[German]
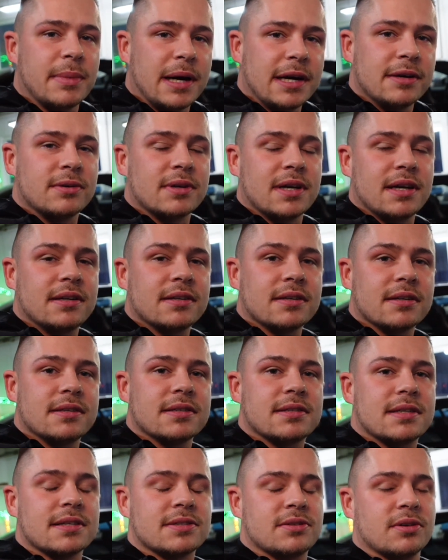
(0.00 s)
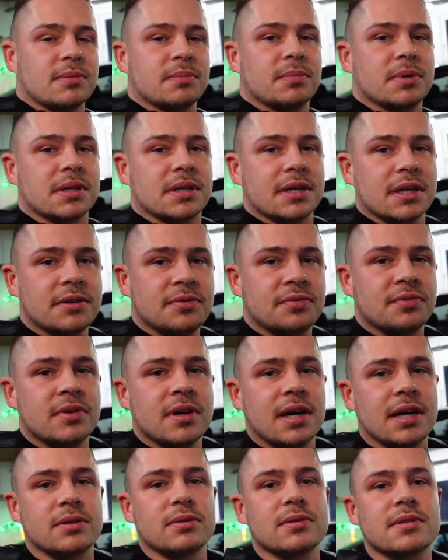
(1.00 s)
einen oder anderen ist das noch ein Begriff,
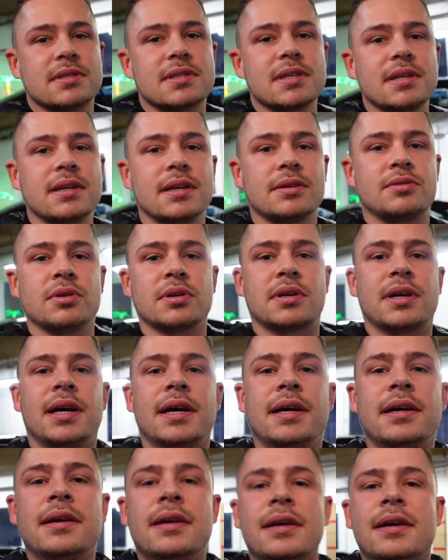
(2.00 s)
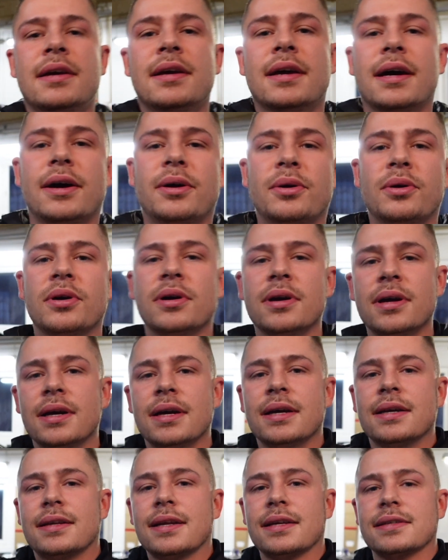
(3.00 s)
hat uns in der Türkei auch
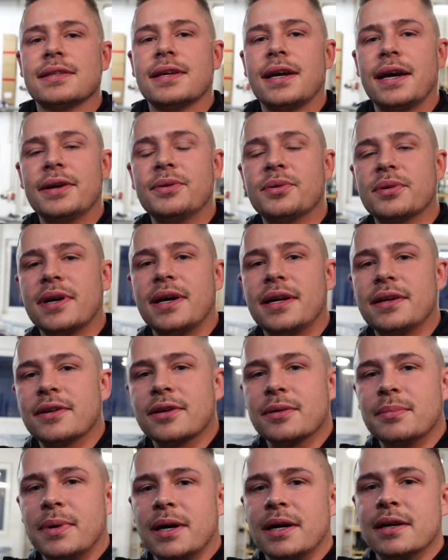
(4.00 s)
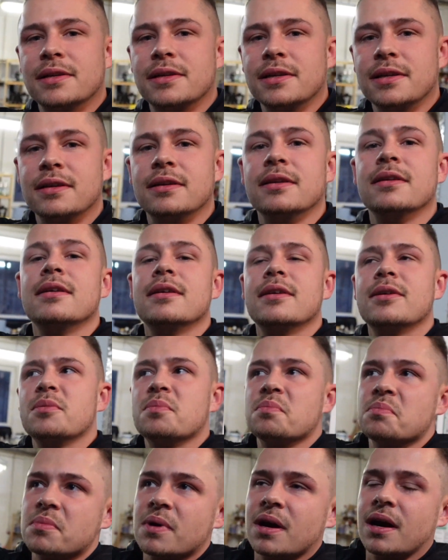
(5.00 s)
das ein oder andere Mal den
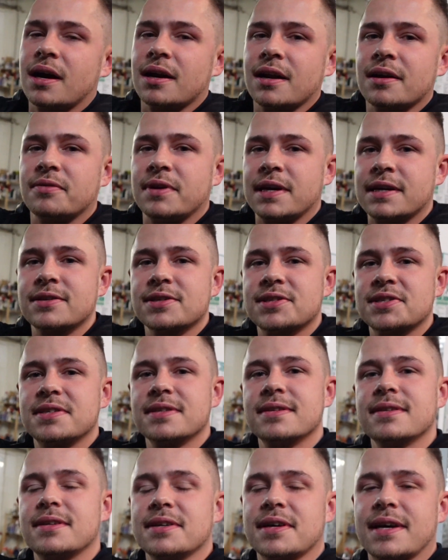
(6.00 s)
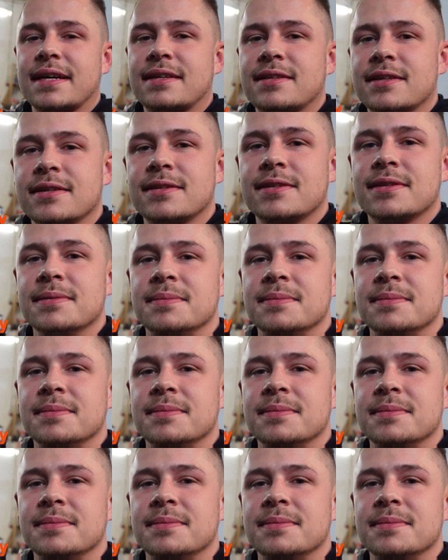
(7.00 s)
Allerwertesten gerettet.